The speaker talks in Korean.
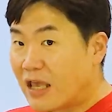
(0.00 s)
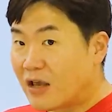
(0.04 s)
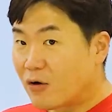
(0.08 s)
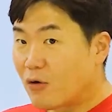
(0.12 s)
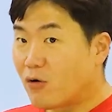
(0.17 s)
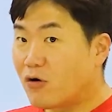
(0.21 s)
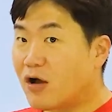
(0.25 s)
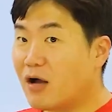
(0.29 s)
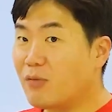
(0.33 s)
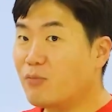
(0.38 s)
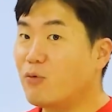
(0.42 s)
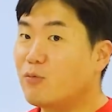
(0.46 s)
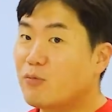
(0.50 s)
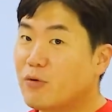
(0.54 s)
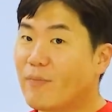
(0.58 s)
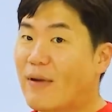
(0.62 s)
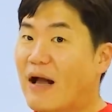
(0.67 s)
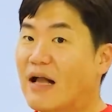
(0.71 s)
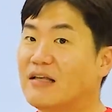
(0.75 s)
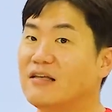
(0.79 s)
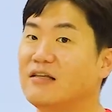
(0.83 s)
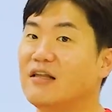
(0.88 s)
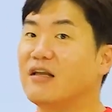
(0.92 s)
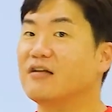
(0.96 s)
건강보험료
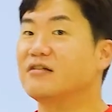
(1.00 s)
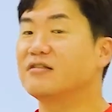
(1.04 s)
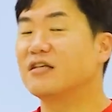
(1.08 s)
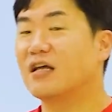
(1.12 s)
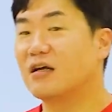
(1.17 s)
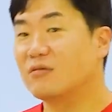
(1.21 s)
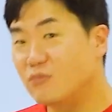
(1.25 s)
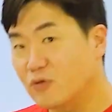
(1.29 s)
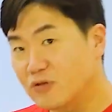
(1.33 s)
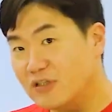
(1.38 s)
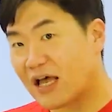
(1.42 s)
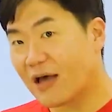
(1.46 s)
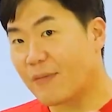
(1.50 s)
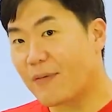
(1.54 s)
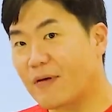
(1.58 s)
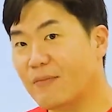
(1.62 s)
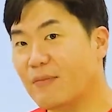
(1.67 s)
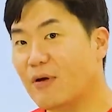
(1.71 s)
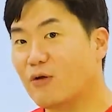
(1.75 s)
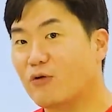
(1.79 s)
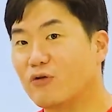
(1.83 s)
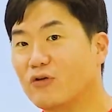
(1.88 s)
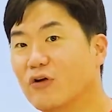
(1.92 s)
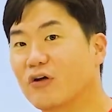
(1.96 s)
많이 내는 사람 뭐
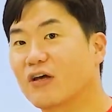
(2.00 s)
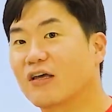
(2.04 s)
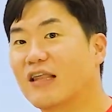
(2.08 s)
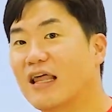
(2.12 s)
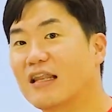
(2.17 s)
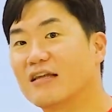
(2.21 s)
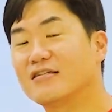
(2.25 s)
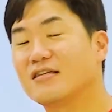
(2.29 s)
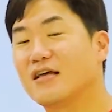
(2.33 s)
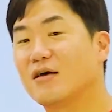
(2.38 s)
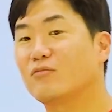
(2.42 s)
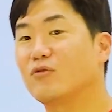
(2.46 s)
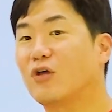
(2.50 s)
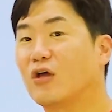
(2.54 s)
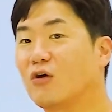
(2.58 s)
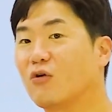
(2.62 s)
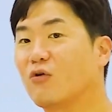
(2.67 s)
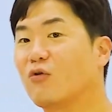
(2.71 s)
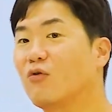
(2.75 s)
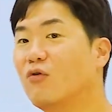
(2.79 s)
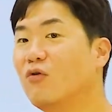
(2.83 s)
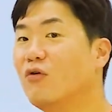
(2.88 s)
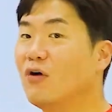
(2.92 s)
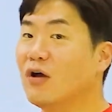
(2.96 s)
400만 원 이렇게 내는 사람도
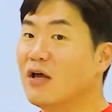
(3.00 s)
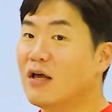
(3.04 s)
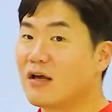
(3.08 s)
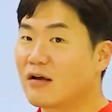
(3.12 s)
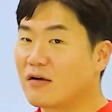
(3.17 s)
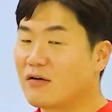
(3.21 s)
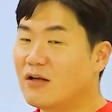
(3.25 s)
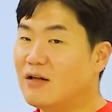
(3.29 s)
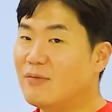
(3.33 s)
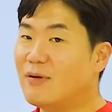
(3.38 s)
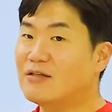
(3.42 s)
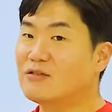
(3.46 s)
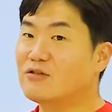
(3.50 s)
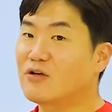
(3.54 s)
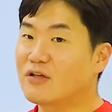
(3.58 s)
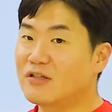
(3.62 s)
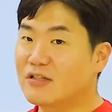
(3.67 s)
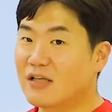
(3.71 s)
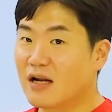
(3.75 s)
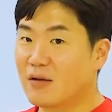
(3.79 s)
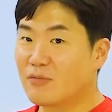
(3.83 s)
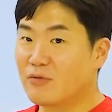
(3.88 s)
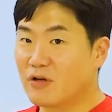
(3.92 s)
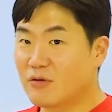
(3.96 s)
있고 뭐 일반적인
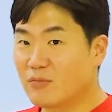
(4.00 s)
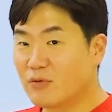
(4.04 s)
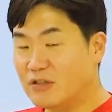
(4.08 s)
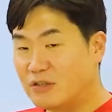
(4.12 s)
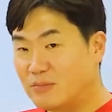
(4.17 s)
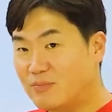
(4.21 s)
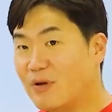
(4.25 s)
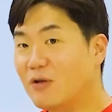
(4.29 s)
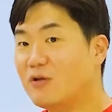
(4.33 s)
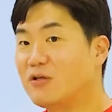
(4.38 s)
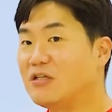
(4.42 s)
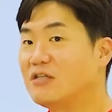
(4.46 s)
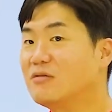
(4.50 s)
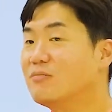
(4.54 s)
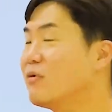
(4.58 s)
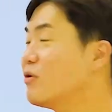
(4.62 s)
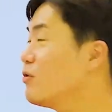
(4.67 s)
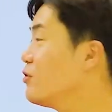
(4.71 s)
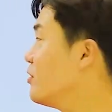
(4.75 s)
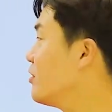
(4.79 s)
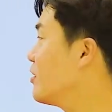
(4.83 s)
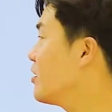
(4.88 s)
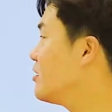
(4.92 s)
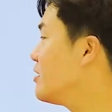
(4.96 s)
사람들은 뭐 10만 원, 20만
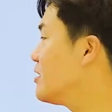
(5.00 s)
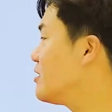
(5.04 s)
원 이렇게